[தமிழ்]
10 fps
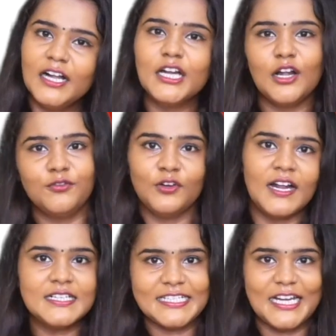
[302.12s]
வாழ்நாள்
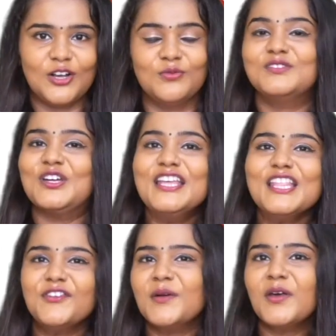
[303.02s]
ஃபுல்லா நீடிக்கும் ஸோ
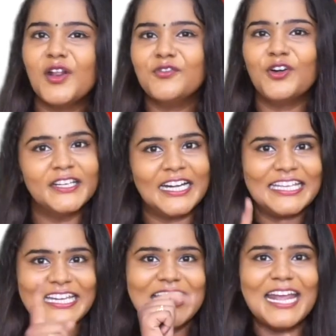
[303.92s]
இந்த பிப்ரவரி ஃபோர்டீன்
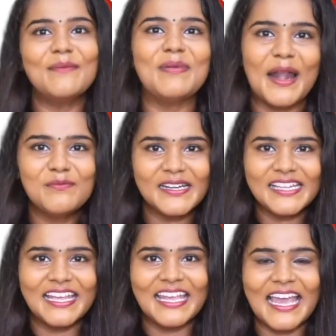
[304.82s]
அன்னைக்கு நீங்க என்ன பிளான்
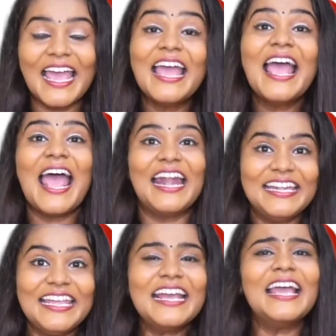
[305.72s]
பண்ணியிருக்கீங்க
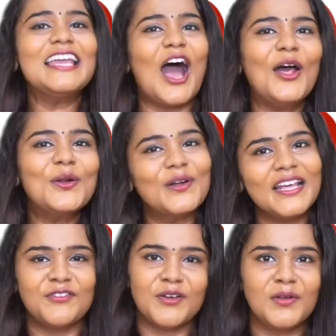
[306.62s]
அண்ட் நீங்க யார் கூட
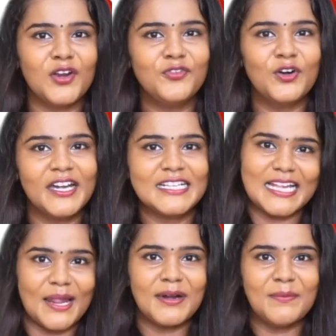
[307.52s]
இந்த பிப்ரவரி ஃபோர்டீனை
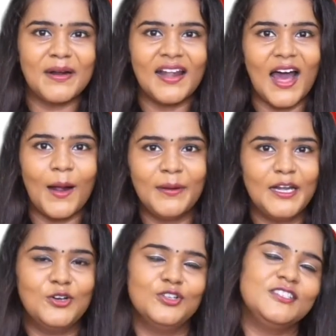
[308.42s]
செலிப்ரேட் பண்ணலாம்
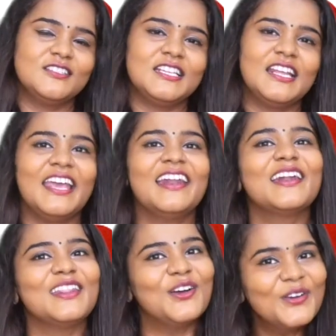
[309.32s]
அப்படின்னு யோசிச்சு
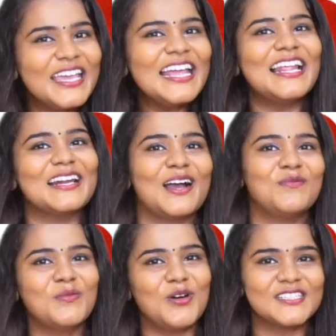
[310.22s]
வச்சிருக்கீங்கன்றதையும் கீழே இருக்க
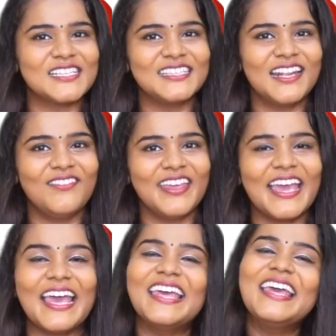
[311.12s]
கமெண்ட் பாக்ஸ்ல தெரிவிங்க